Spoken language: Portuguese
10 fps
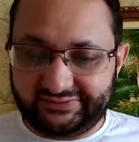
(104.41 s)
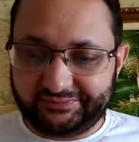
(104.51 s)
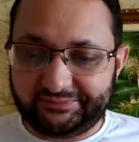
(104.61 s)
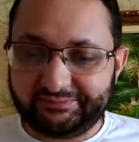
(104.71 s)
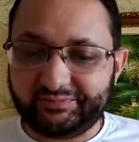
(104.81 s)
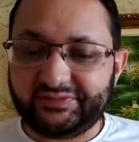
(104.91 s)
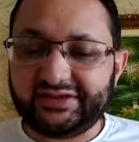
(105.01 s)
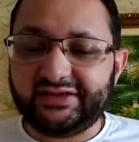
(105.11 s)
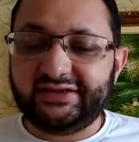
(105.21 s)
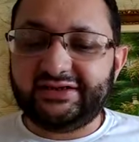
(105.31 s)
Número
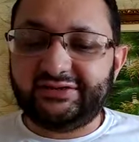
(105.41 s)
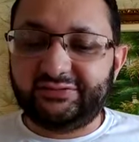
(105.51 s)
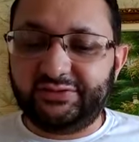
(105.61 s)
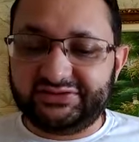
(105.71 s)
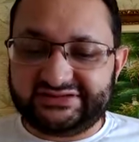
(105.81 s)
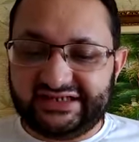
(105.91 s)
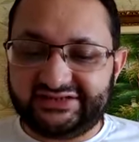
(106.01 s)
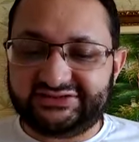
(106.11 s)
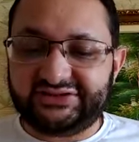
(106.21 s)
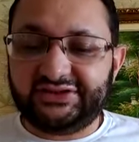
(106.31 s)
7. No primeiro
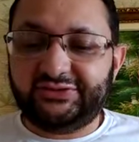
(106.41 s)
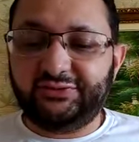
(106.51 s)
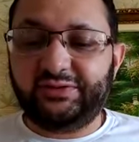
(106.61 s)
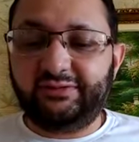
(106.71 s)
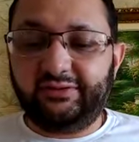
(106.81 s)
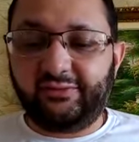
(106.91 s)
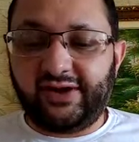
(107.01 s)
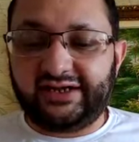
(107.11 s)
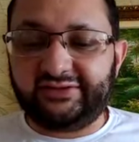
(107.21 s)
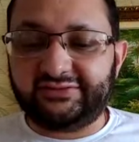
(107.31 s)
quadro, o Saci
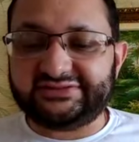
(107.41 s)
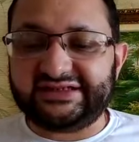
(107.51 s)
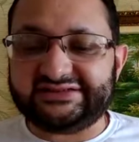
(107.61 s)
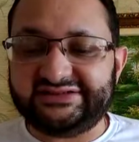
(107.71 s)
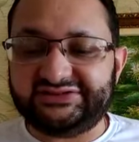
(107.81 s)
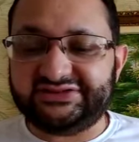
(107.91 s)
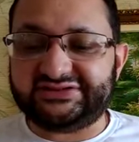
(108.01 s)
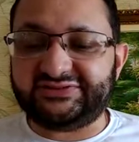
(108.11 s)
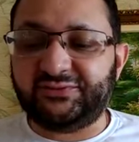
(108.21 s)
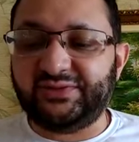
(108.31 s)
diz, uma das mais
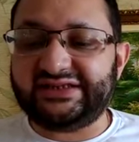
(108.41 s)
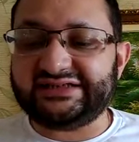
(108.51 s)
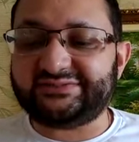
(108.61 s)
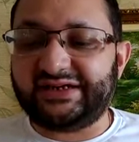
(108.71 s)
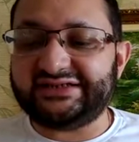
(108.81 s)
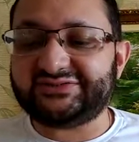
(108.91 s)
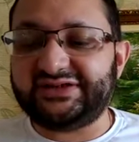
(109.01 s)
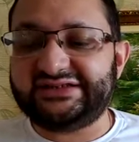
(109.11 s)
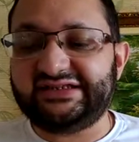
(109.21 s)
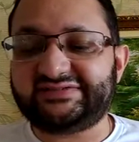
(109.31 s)
conhecidas figuras do
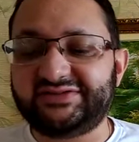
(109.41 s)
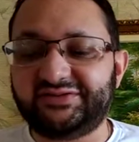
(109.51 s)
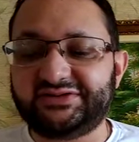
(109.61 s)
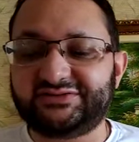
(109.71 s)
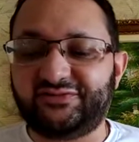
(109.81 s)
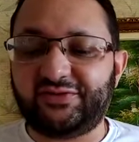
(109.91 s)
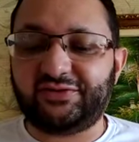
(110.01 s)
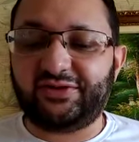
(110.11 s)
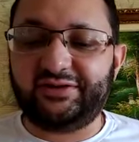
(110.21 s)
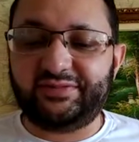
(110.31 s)
folclore brasileiro.
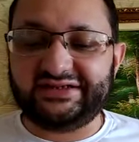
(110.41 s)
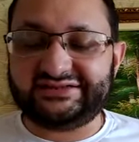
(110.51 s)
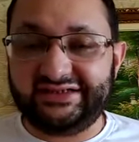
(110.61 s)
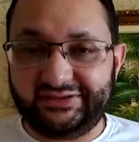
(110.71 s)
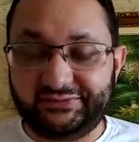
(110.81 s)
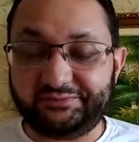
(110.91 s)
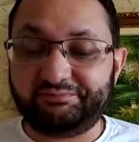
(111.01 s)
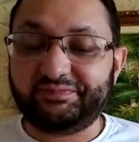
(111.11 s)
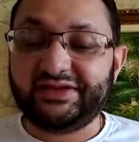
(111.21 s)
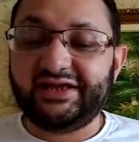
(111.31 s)
Letra
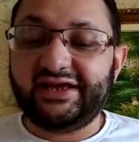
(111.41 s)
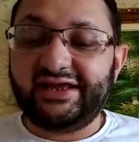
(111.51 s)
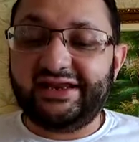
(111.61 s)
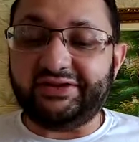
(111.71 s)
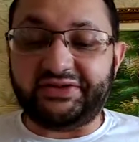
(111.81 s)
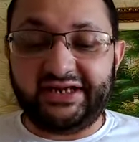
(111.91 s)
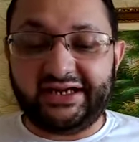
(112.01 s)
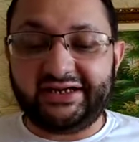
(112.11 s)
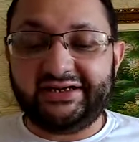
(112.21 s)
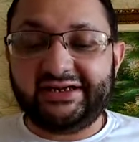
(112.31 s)
A. A palavra
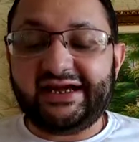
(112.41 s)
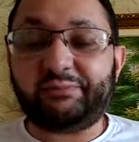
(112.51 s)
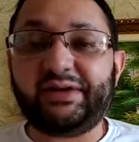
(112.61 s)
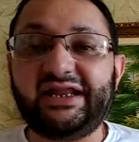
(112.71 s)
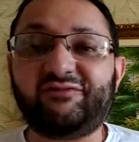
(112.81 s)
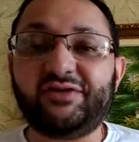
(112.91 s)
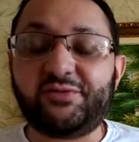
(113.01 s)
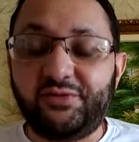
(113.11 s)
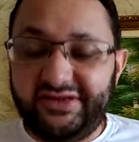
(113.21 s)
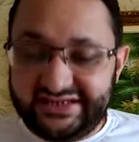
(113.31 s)

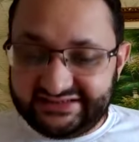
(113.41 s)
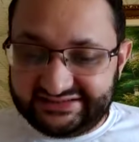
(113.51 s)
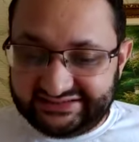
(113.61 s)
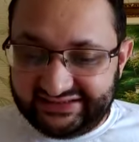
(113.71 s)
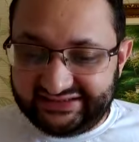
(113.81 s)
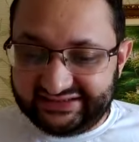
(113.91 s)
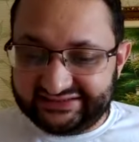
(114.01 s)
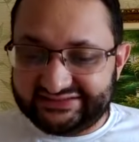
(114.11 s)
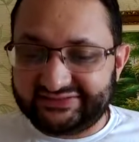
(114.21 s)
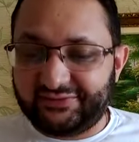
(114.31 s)
conhecidas concorda
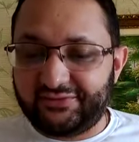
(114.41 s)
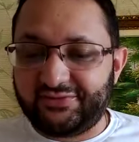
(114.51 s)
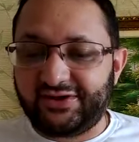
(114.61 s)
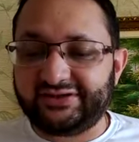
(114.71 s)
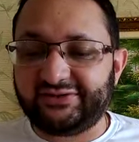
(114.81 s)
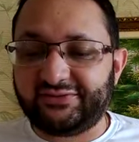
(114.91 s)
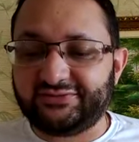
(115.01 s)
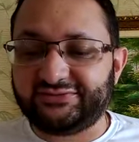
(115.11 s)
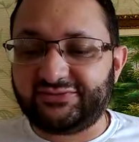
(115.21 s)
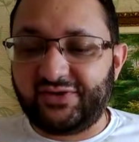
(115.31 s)
com qual
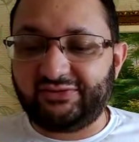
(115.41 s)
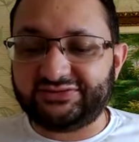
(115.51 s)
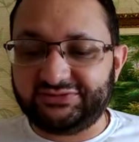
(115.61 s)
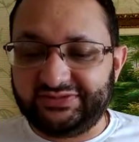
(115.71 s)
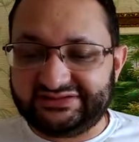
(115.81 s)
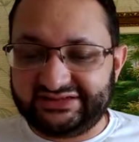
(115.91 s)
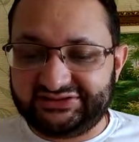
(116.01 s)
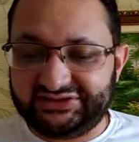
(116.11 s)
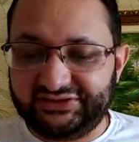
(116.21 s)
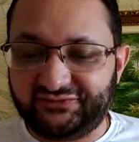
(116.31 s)
substantivo
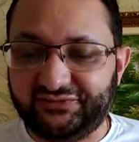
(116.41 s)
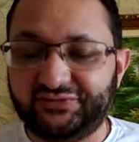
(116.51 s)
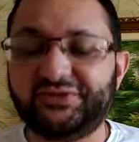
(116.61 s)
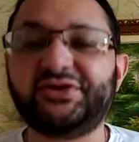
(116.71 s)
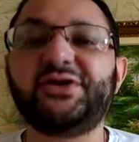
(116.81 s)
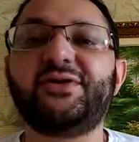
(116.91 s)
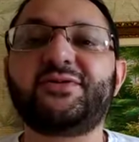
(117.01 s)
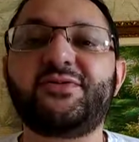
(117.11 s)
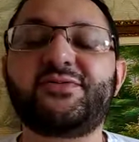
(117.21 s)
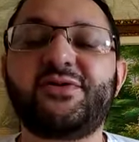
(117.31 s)
Concorda
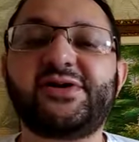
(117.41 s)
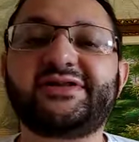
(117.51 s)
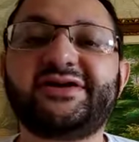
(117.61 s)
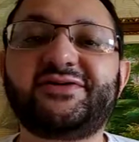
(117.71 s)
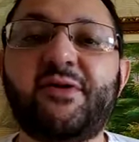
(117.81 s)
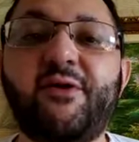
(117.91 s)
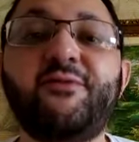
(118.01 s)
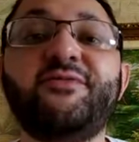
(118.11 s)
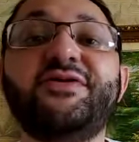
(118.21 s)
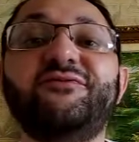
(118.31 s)
com
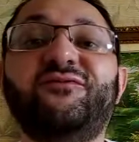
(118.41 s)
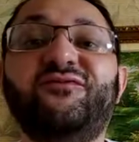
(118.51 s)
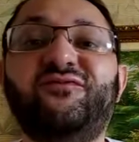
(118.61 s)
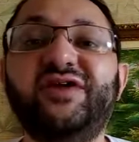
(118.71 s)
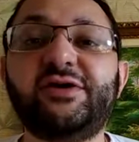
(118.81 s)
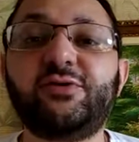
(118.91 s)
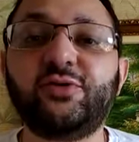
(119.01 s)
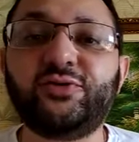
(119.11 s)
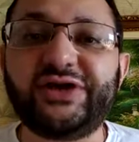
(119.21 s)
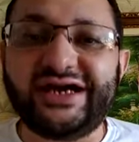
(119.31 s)
figuras.
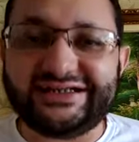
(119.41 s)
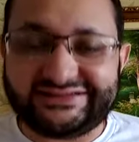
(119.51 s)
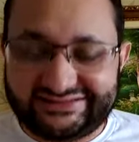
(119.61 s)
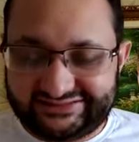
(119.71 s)
Muito bem.